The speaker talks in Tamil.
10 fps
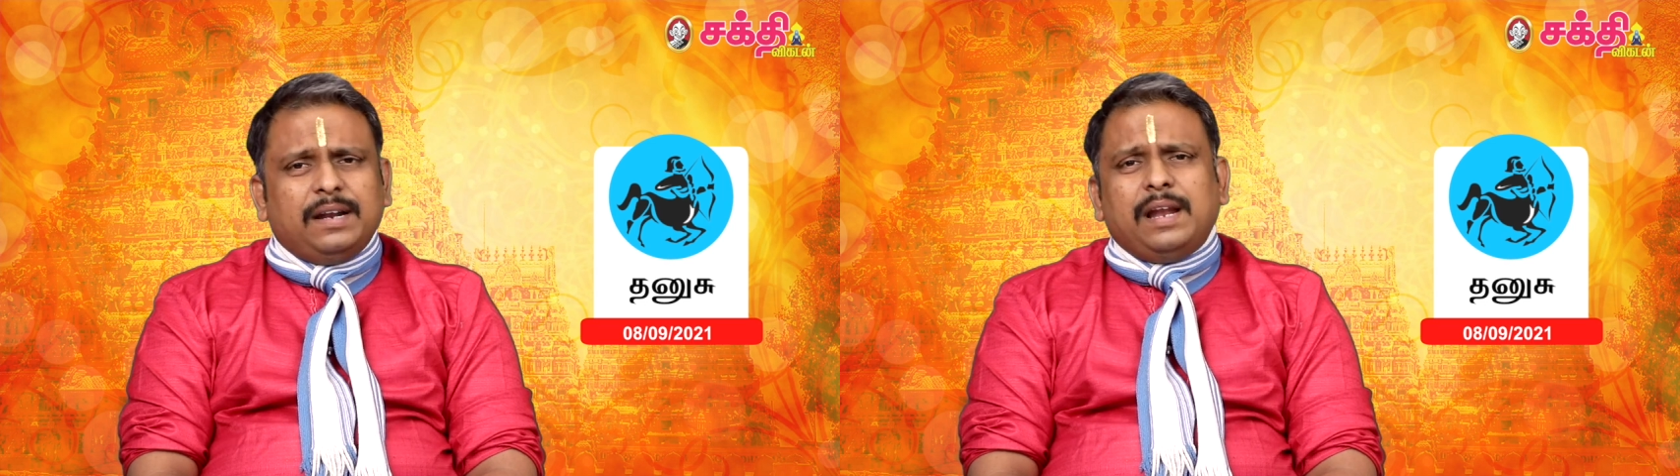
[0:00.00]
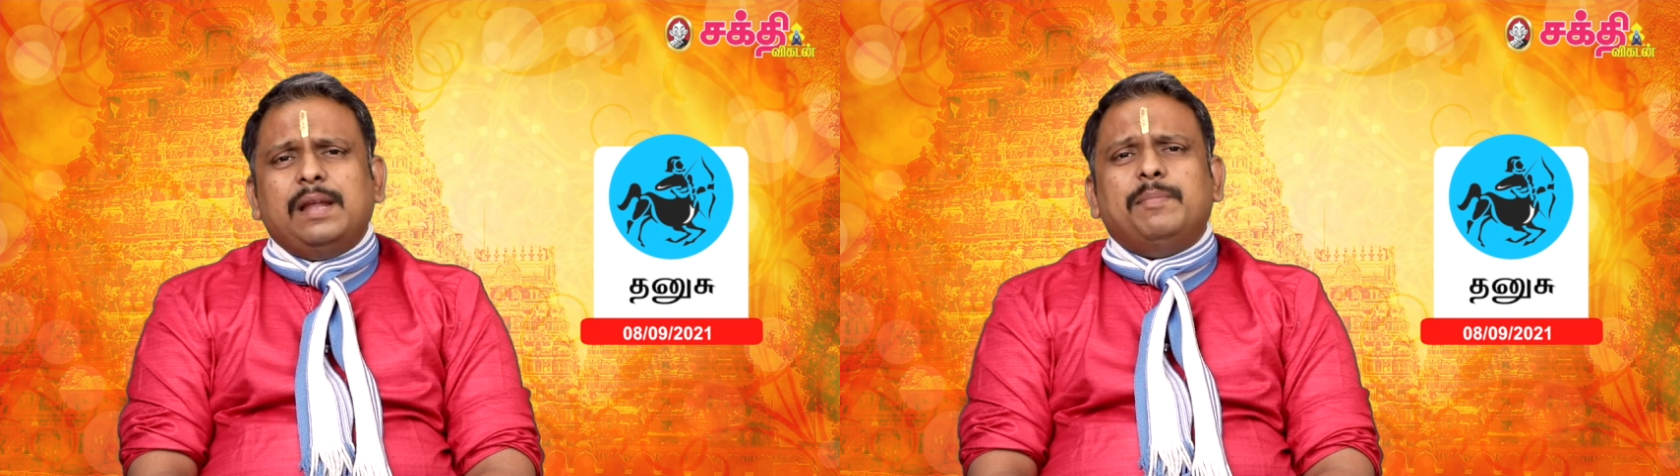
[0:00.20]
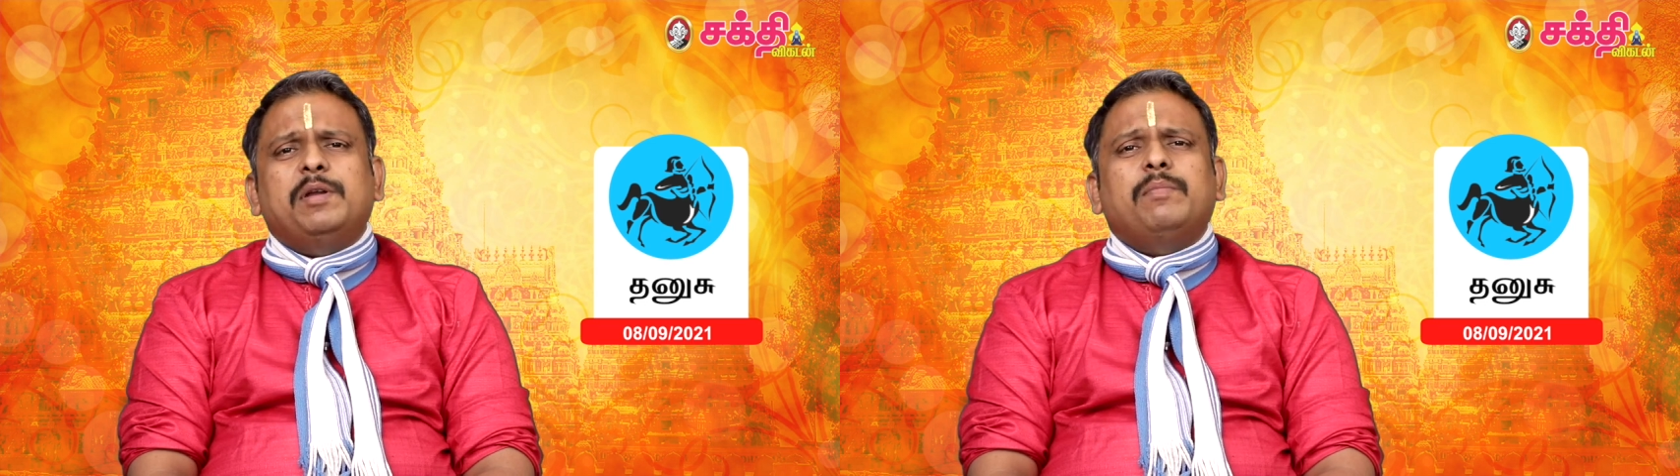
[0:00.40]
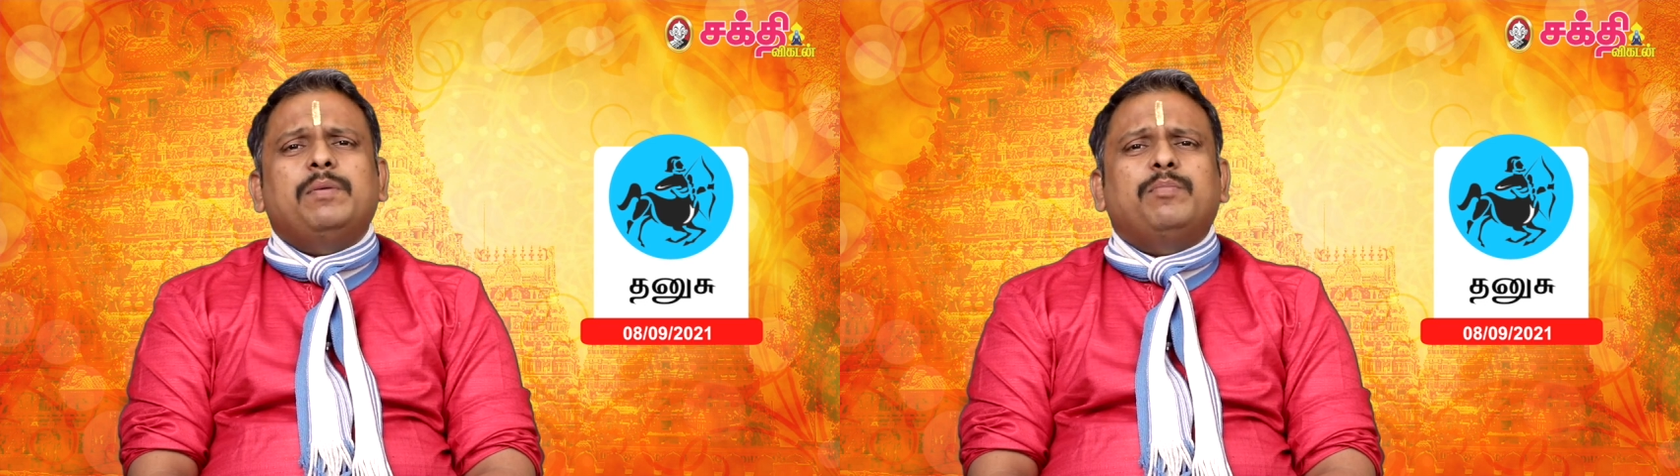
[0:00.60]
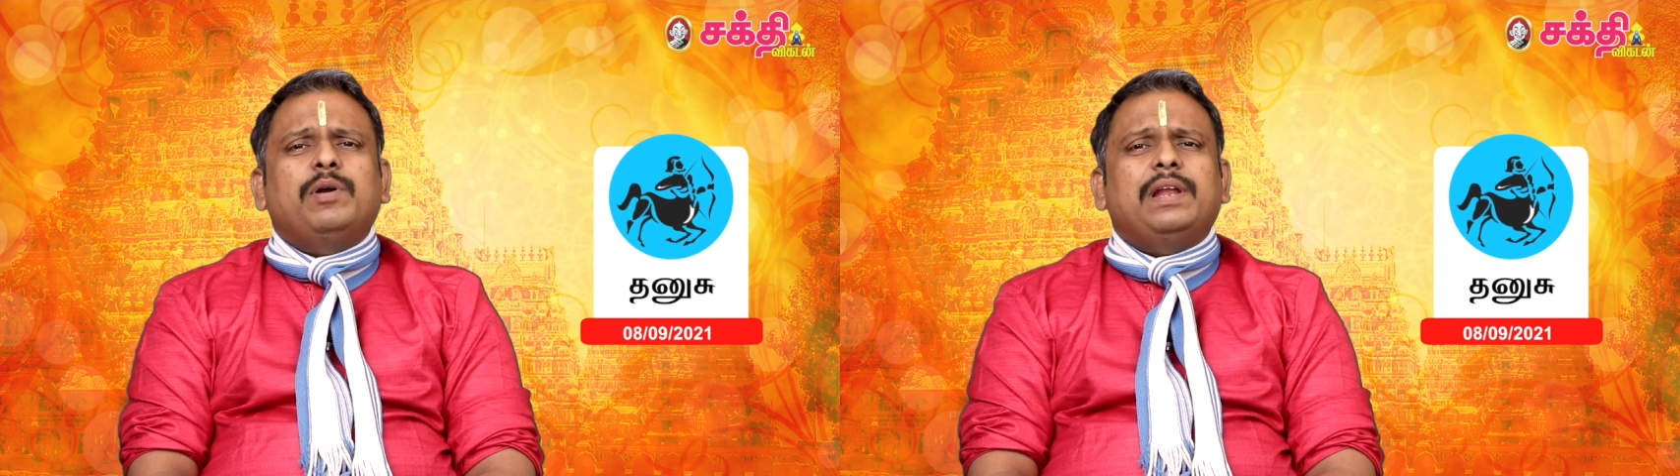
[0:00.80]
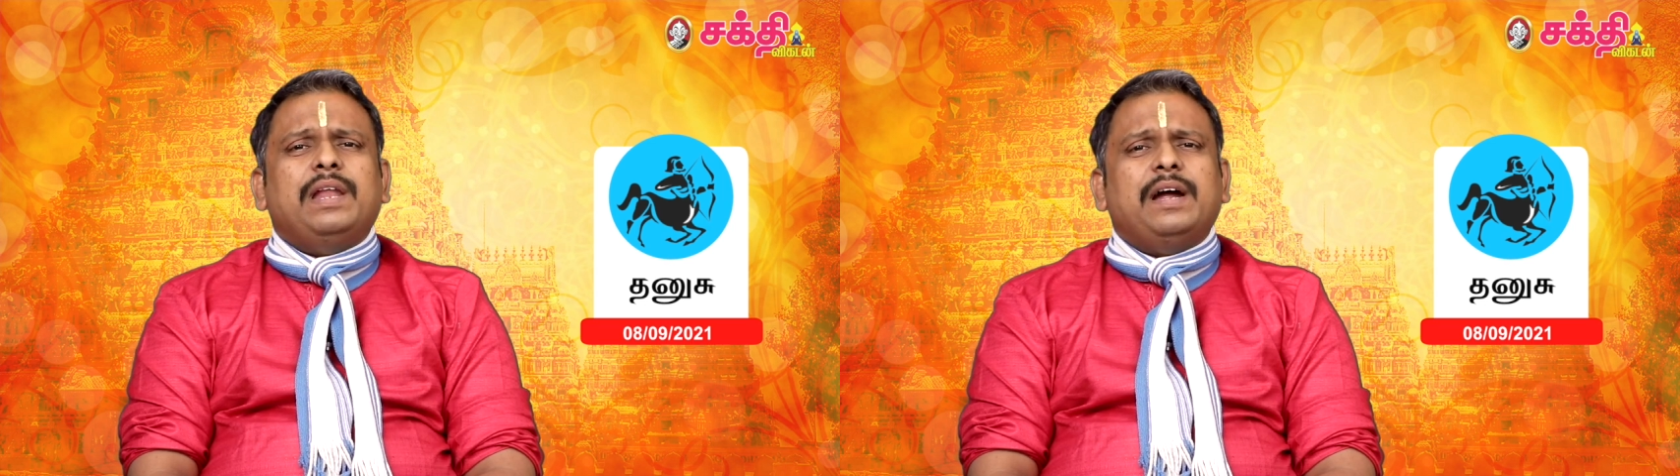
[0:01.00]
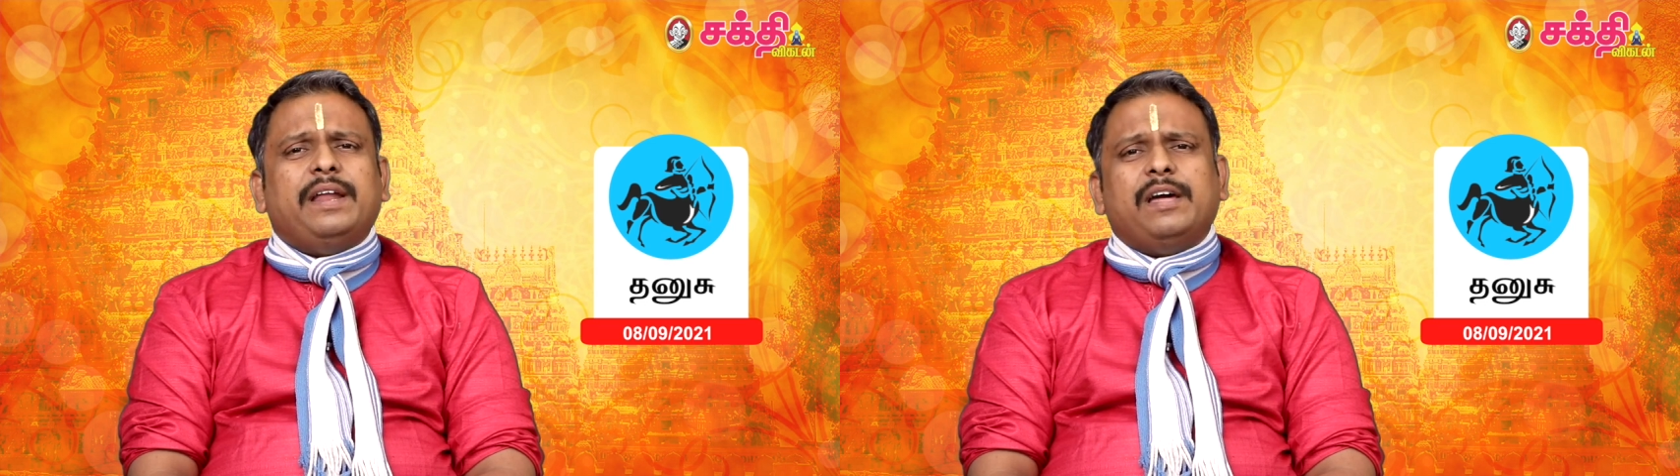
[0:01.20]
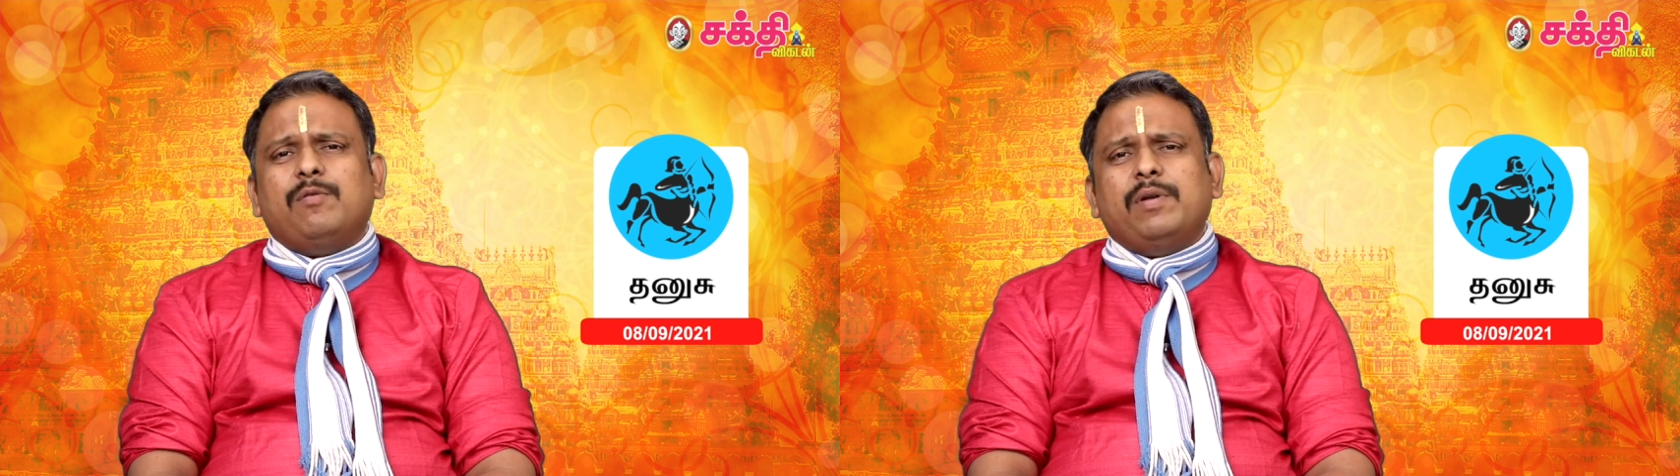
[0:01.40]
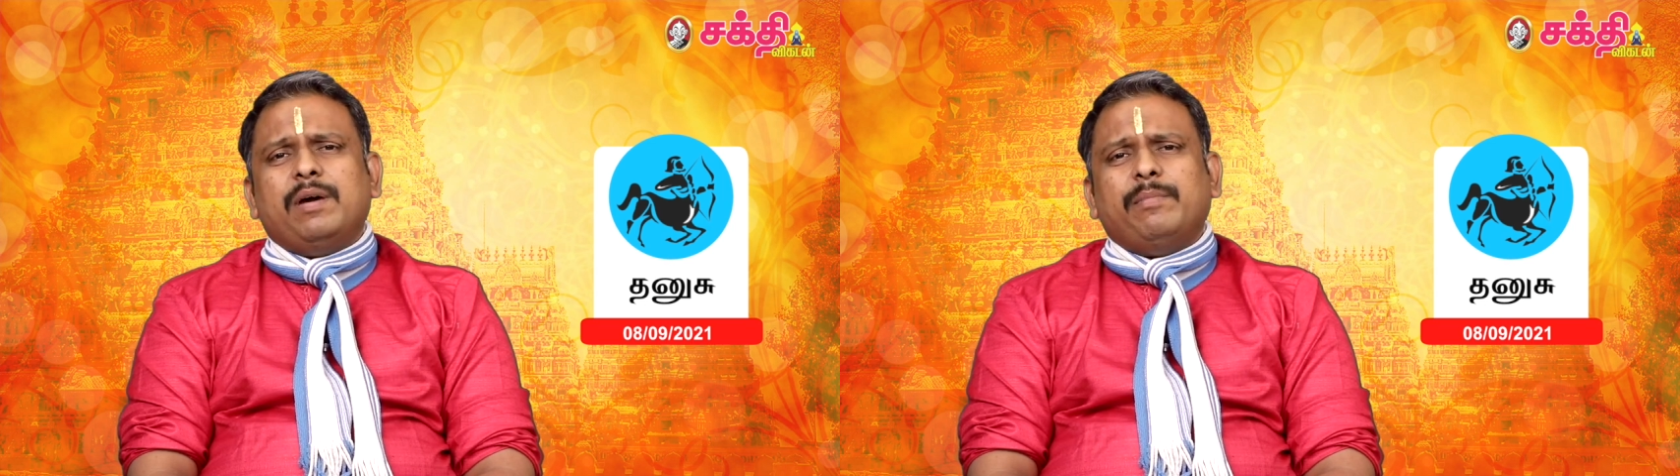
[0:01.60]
நல்ல பெருமை புகழெல்லாம் கிடைக்கக்கூடிய